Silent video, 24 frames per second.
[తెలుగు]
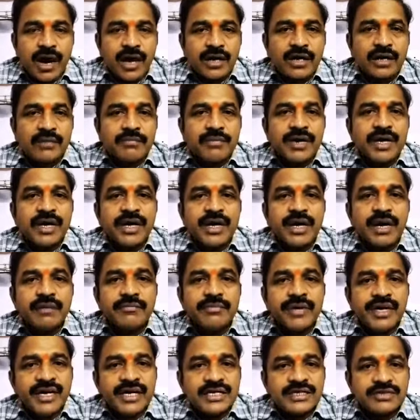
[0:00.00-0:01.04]
ఆటోమేటిక్గా
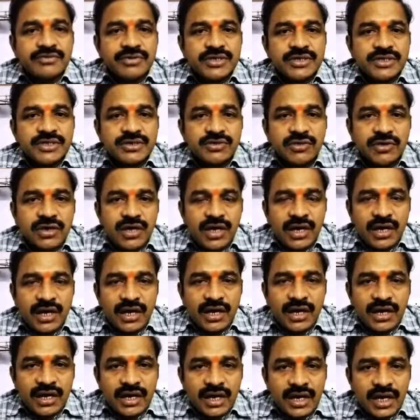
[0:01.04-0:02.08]
మీడియా స్వేచ్ఛ కూడా
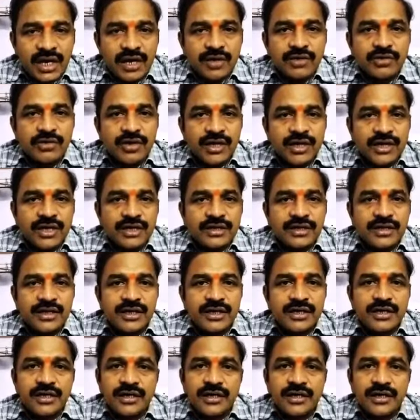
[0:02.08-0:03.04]
లేదు అనేది